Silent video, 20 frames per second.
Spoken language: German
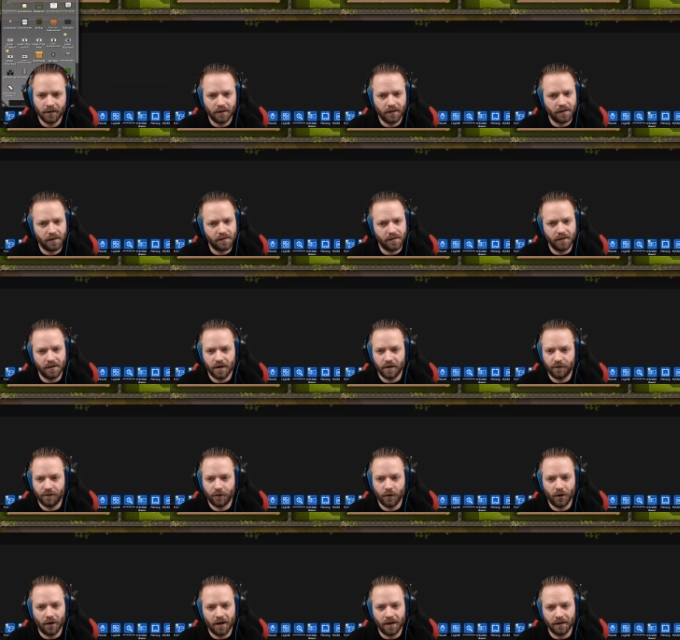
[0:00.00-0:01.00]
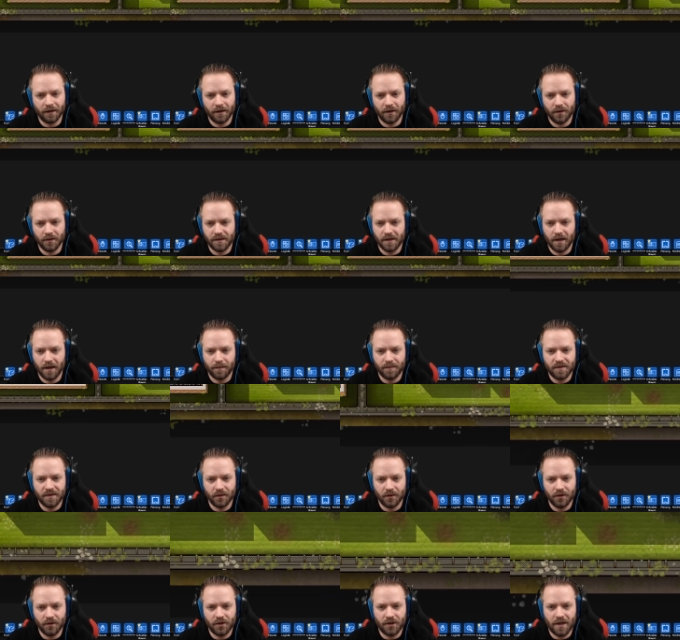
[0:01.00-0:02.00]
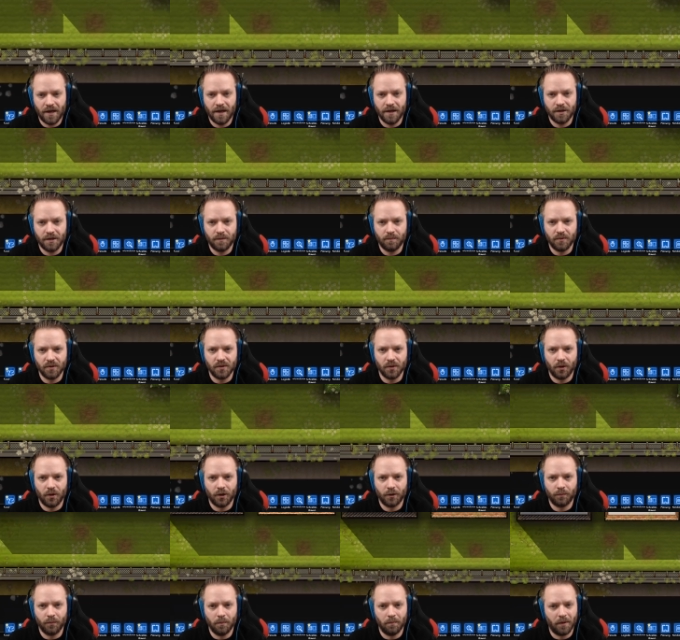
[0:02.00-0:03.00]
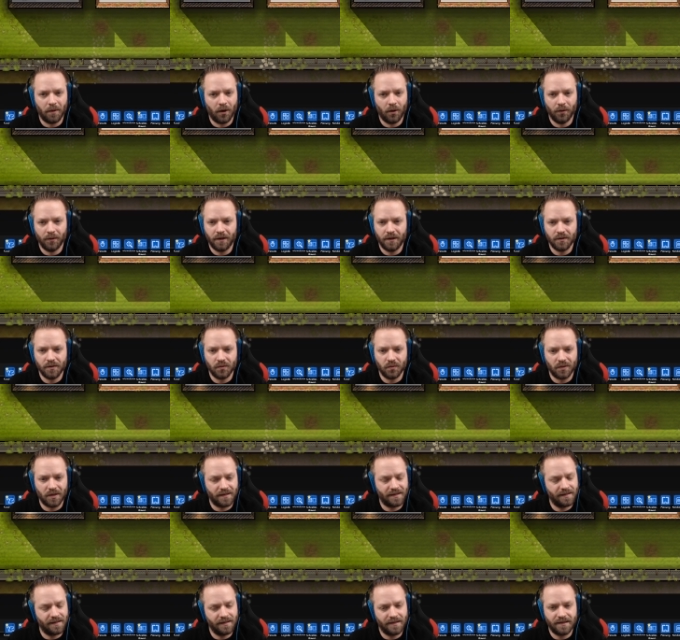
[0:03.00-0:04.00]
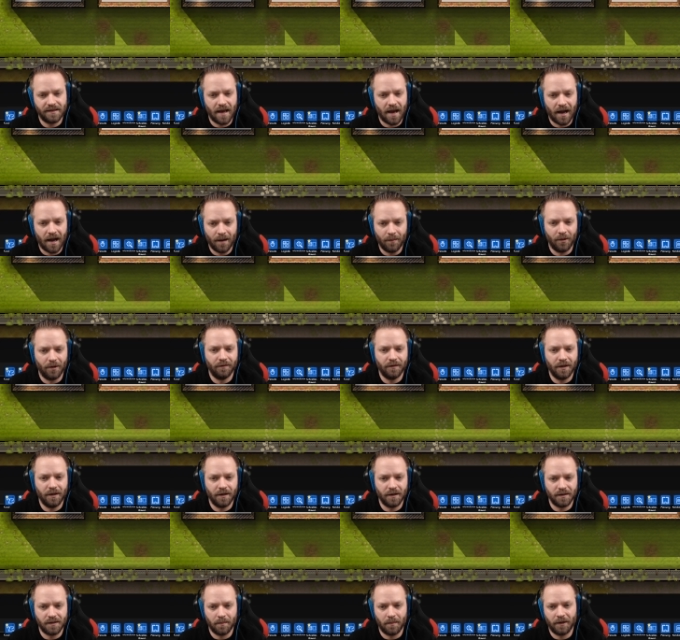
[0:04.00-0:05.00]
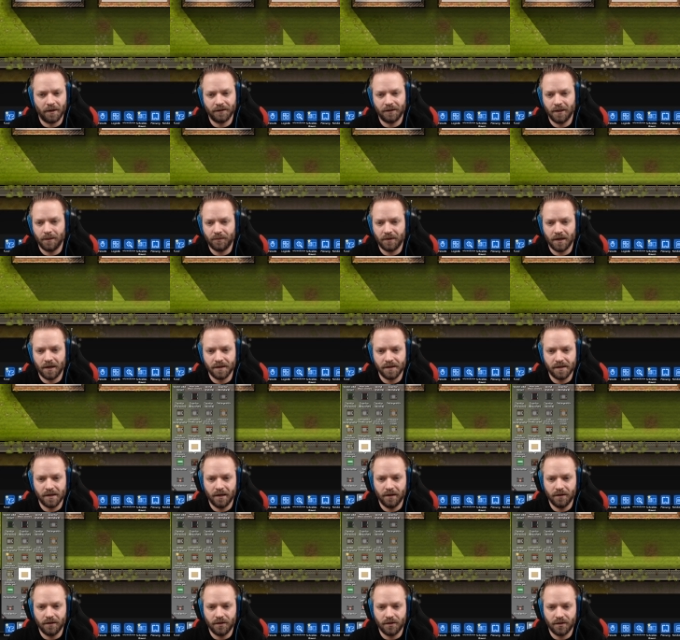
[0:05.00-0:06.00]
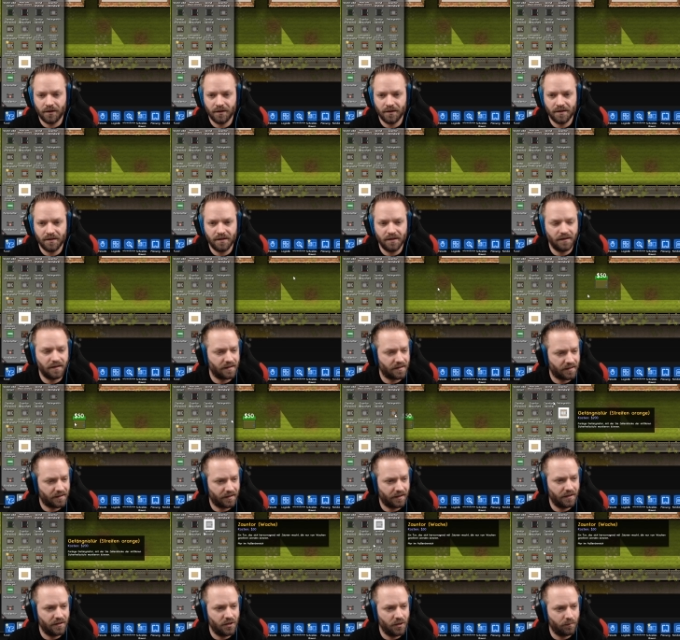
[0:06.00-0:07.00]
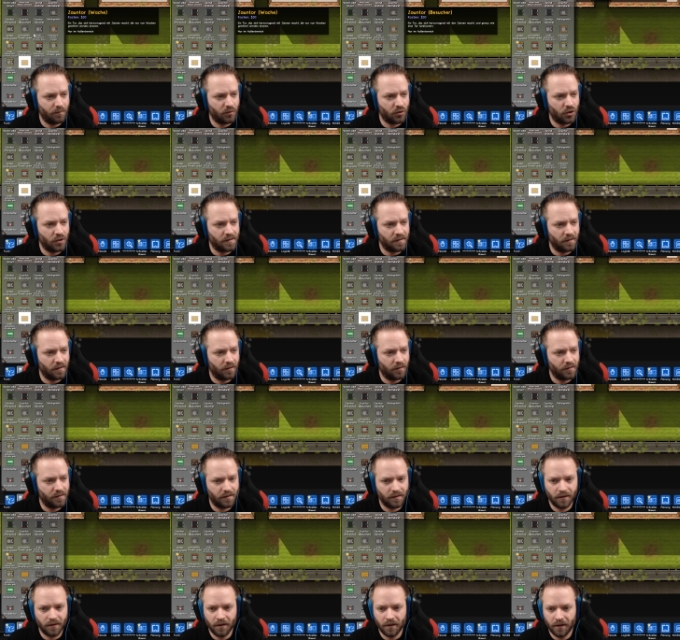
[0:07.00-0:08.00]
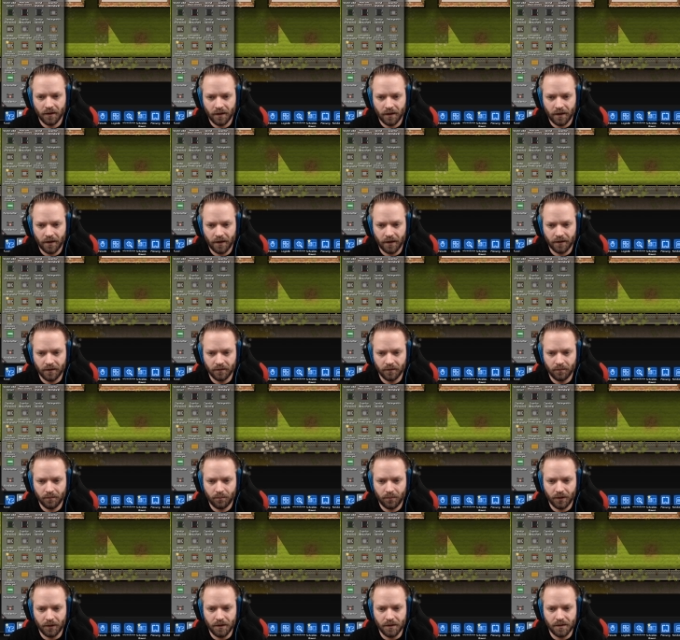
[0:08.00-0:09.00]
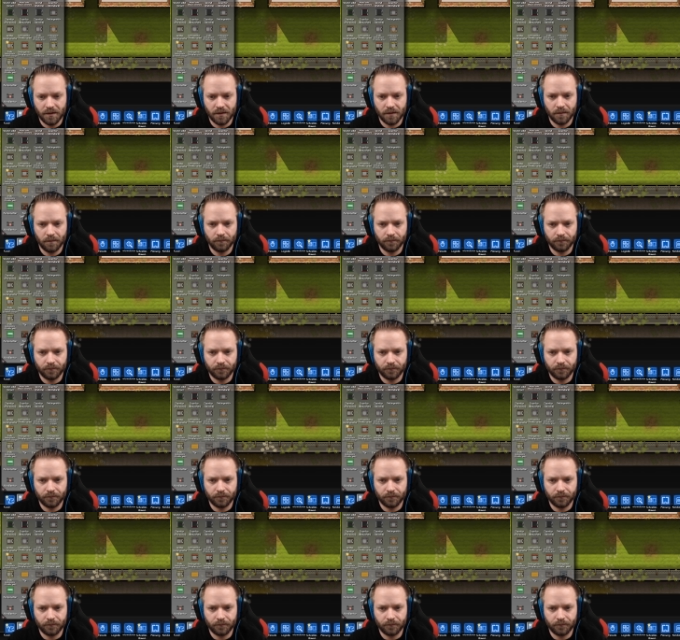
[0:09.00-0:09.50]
Das sieht hervorragend aus. Ihr habt es euch echt besorgt mit dem Bauen. Also das ist der Hammer, wie ihr das gemacht habt. Ganz ehrlich, sieht das richtig beschissen aus. Ecke, please.